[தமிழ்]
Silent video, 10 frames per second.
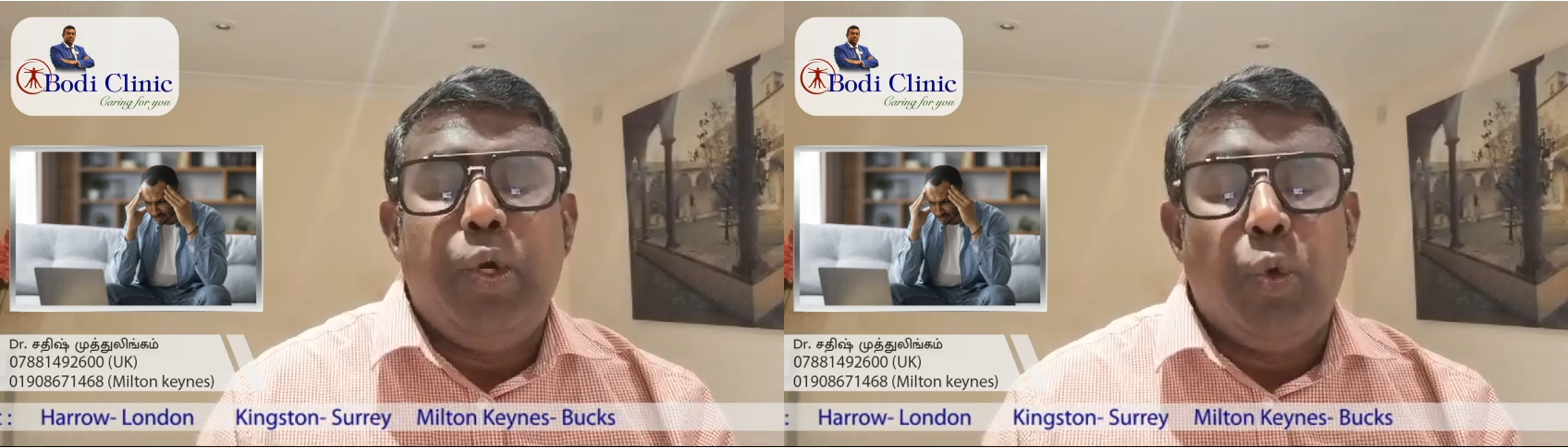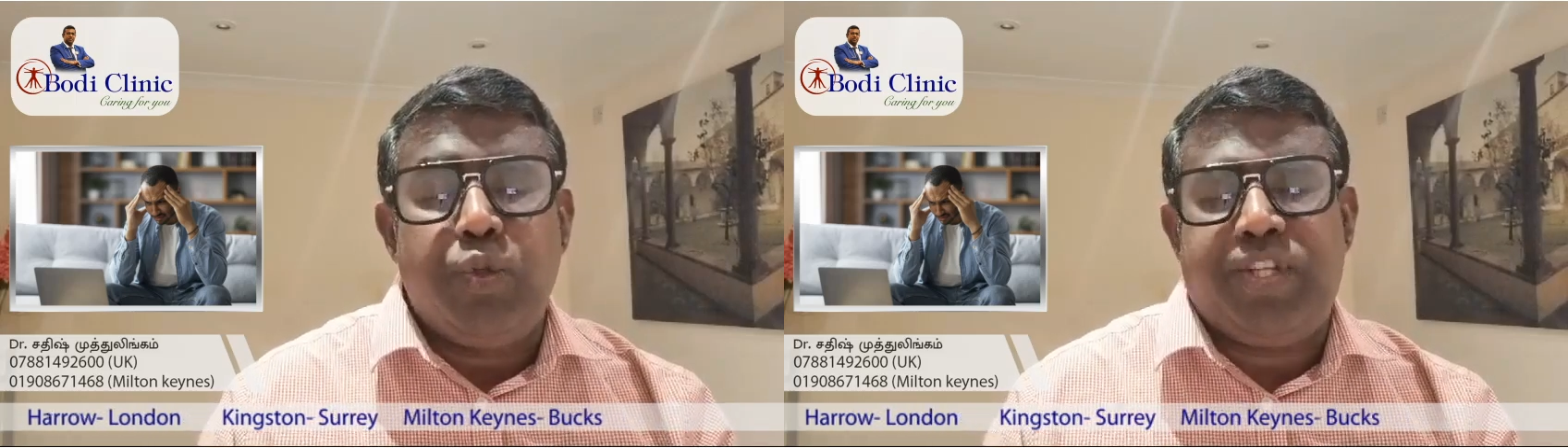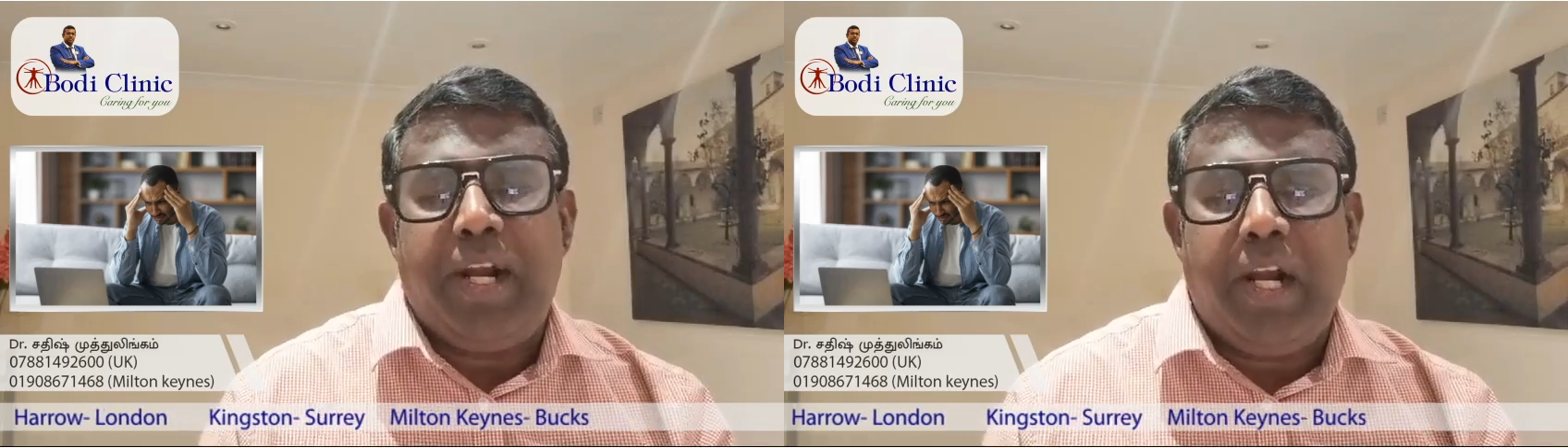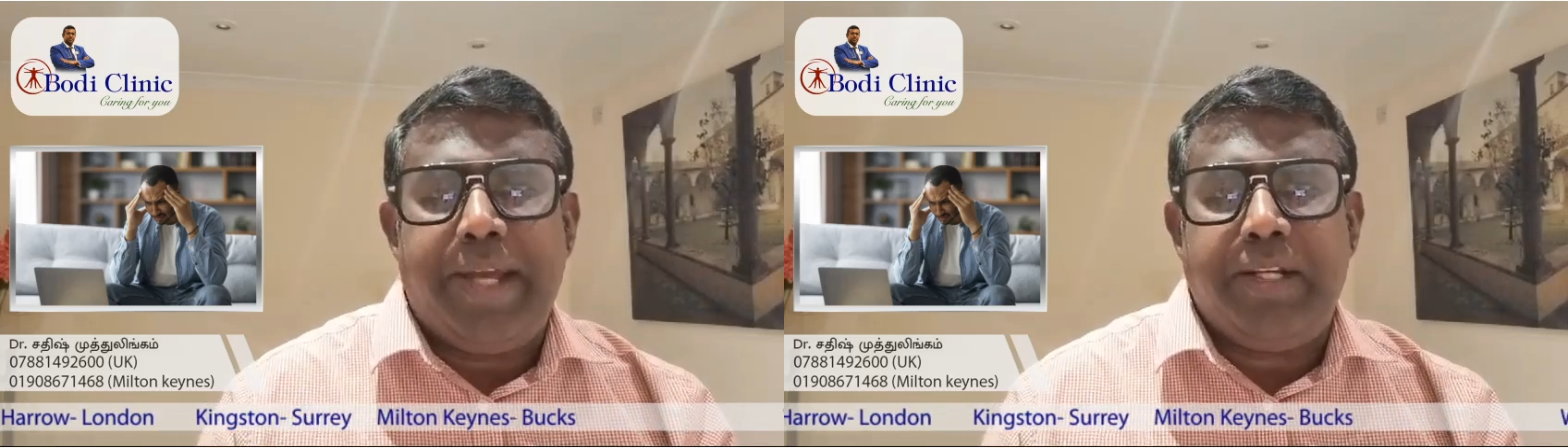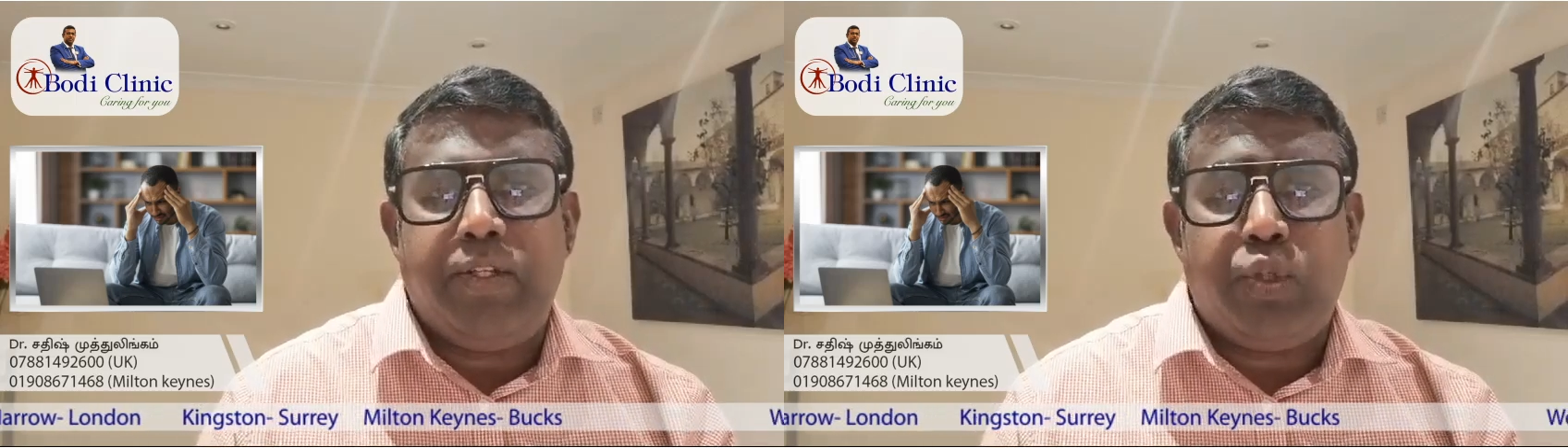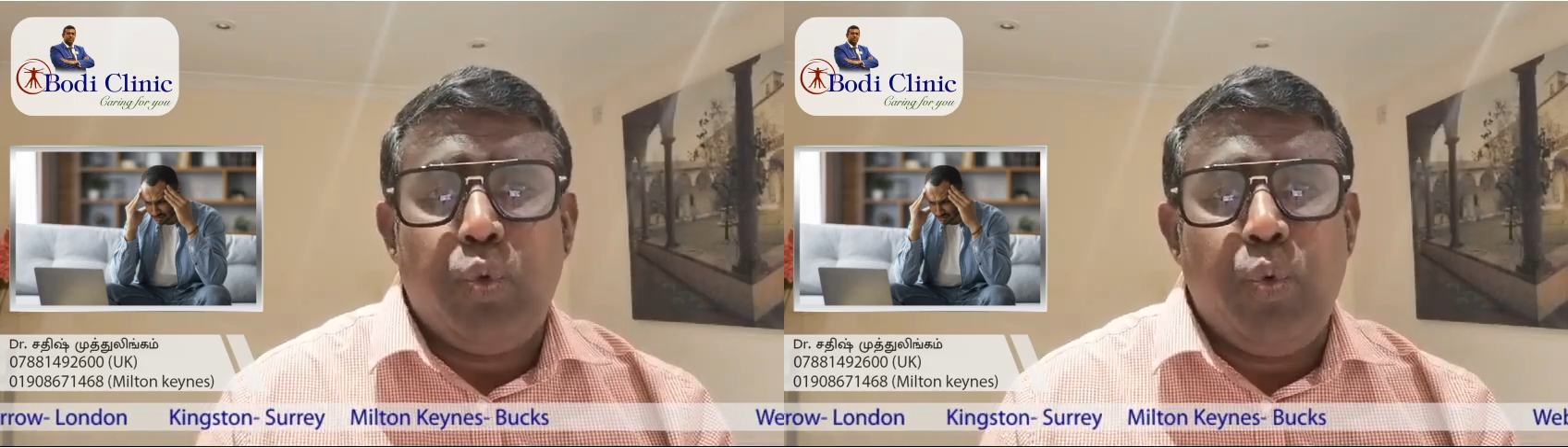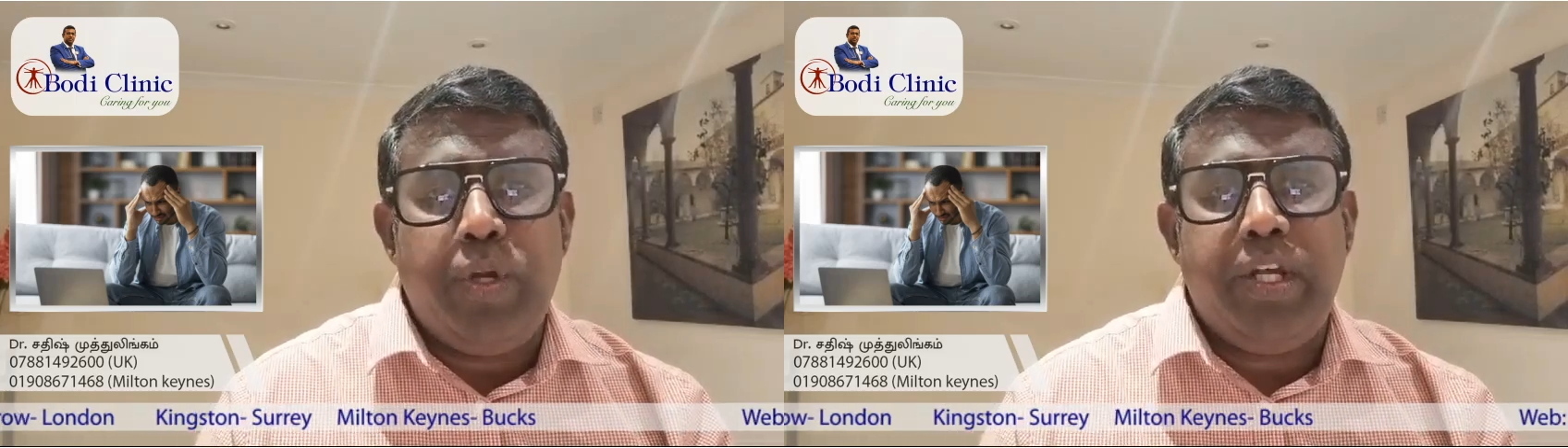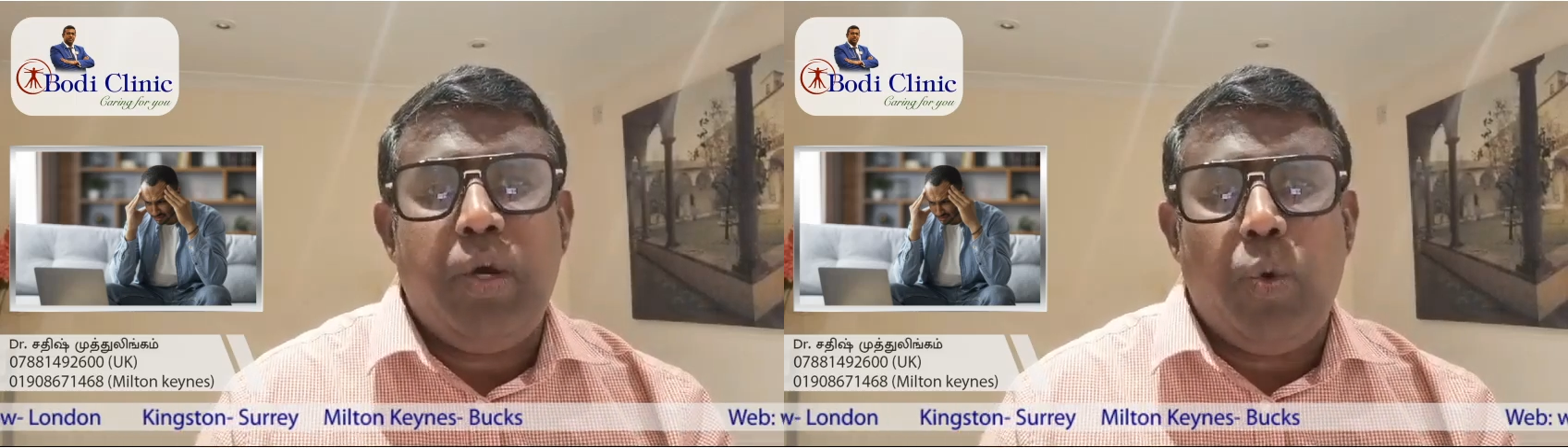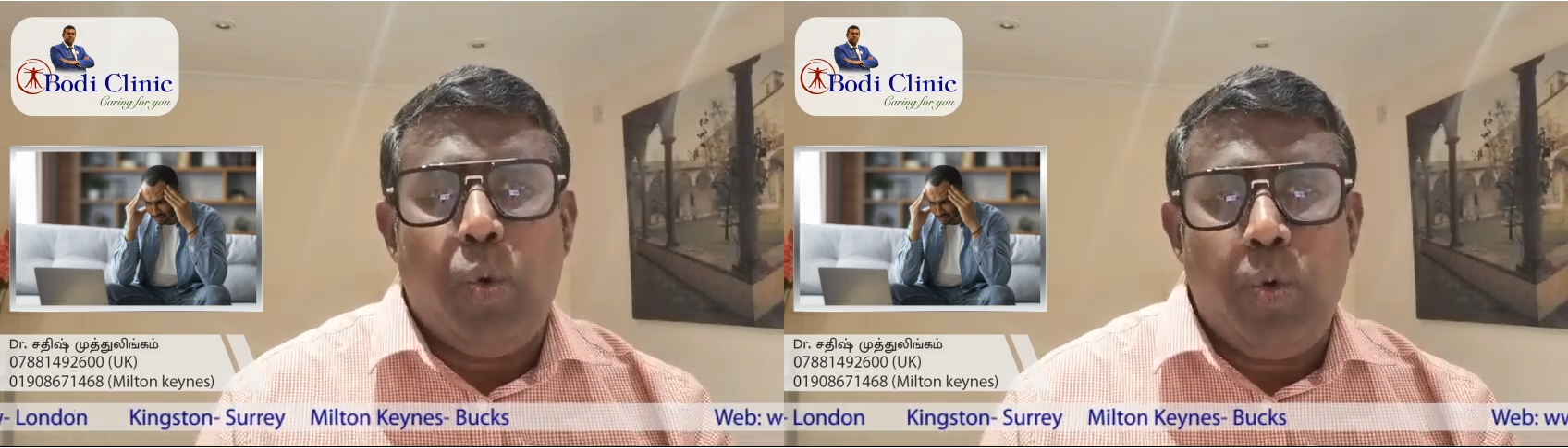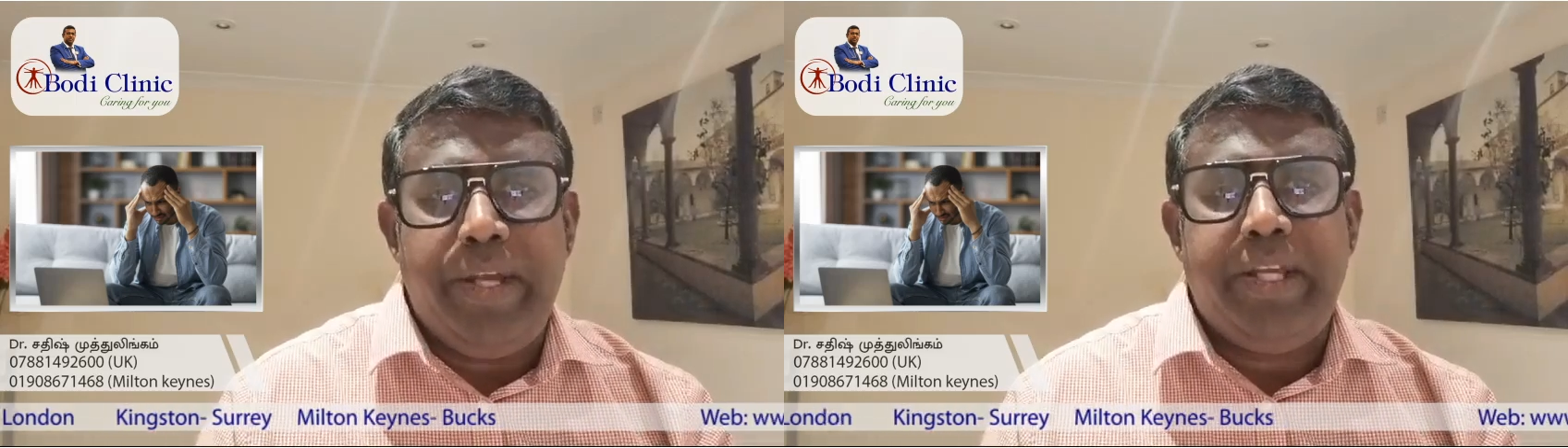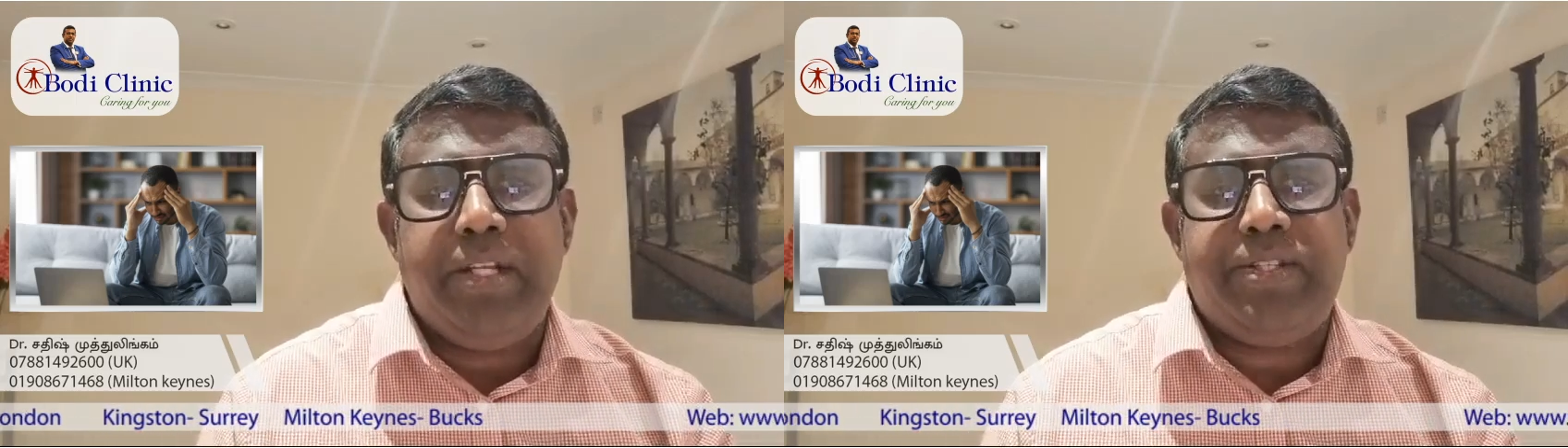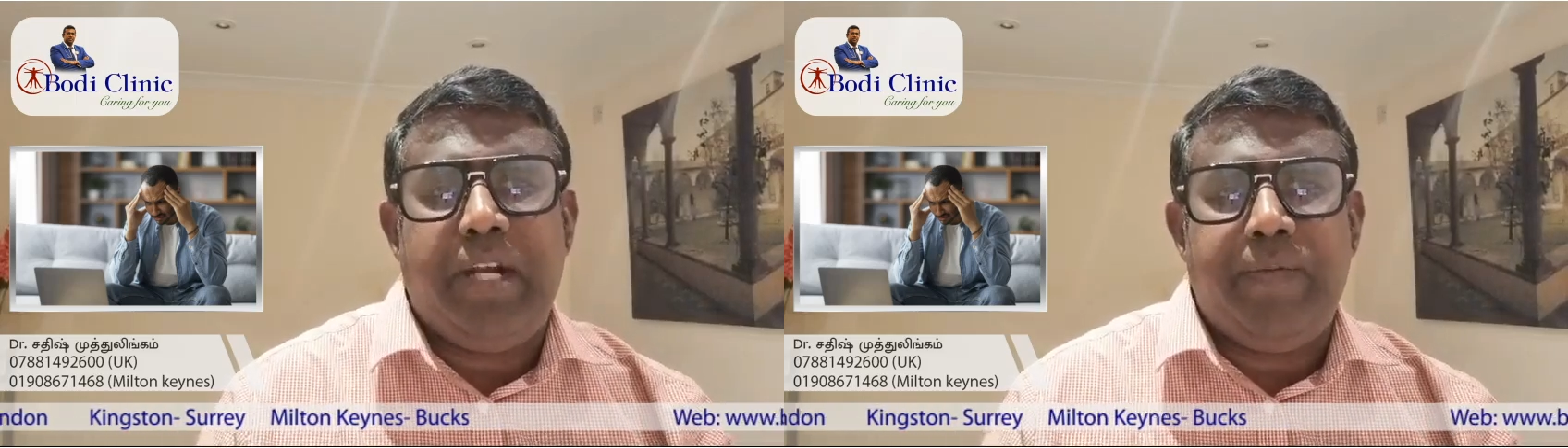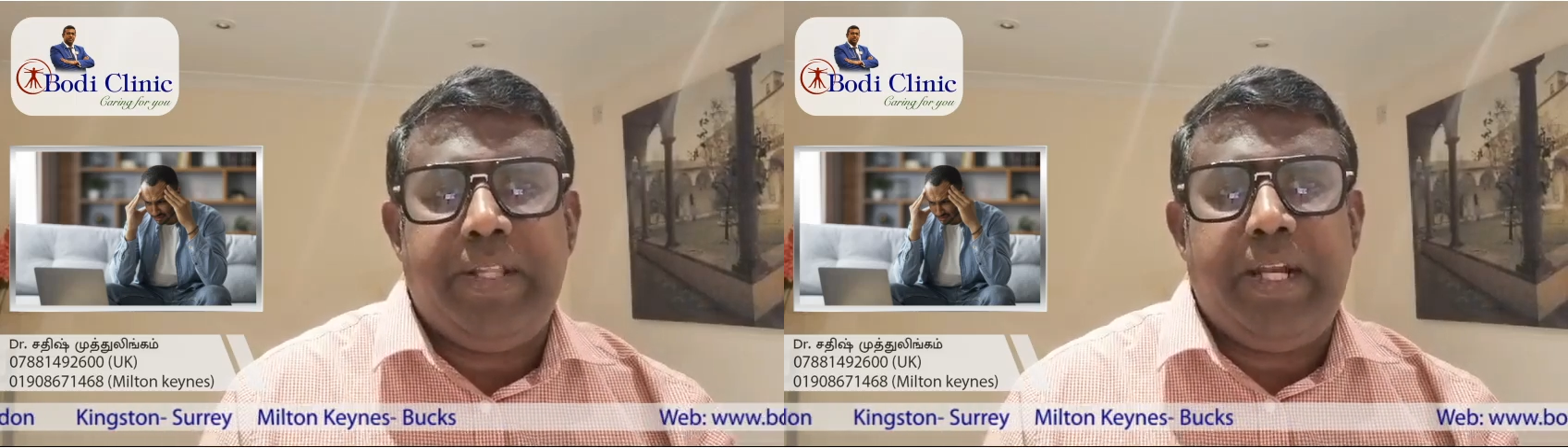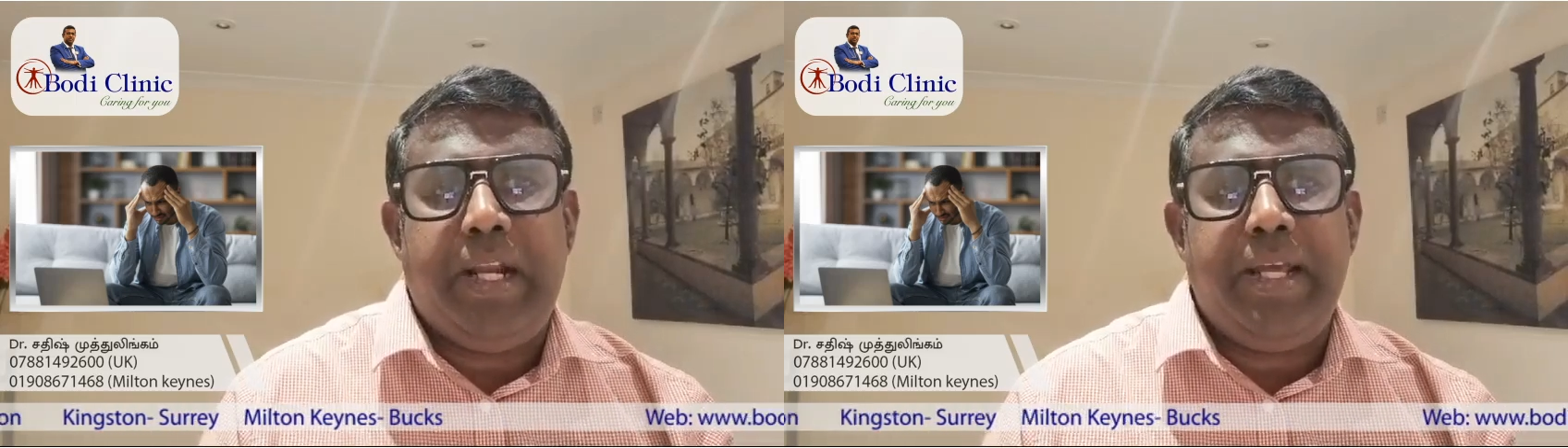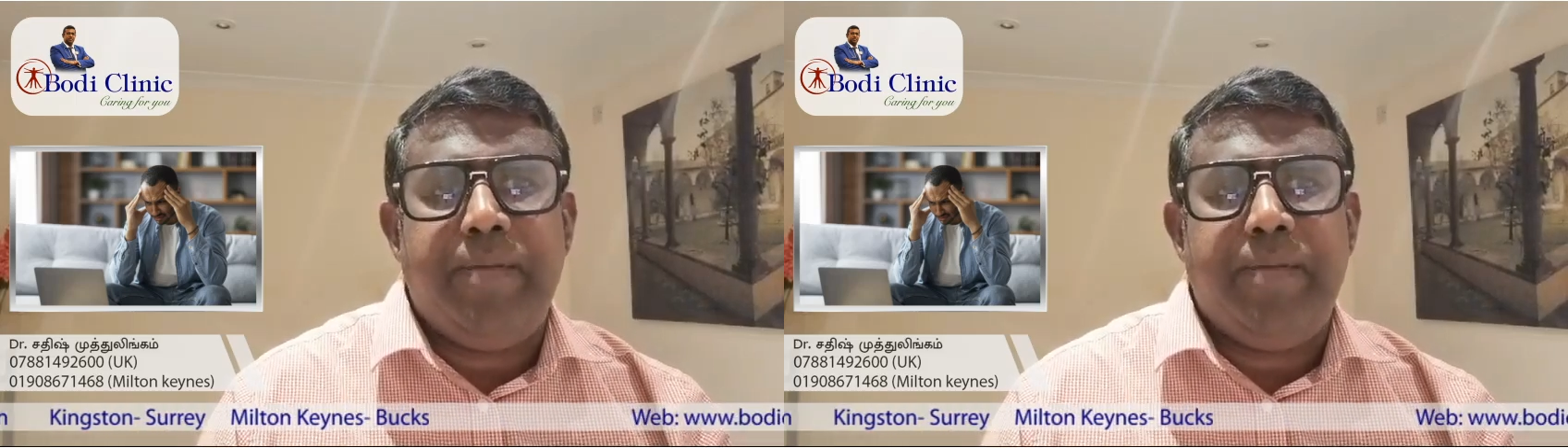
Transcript: நோ சன்லைட் சூரிய ஒளியில் செல்வதில்லை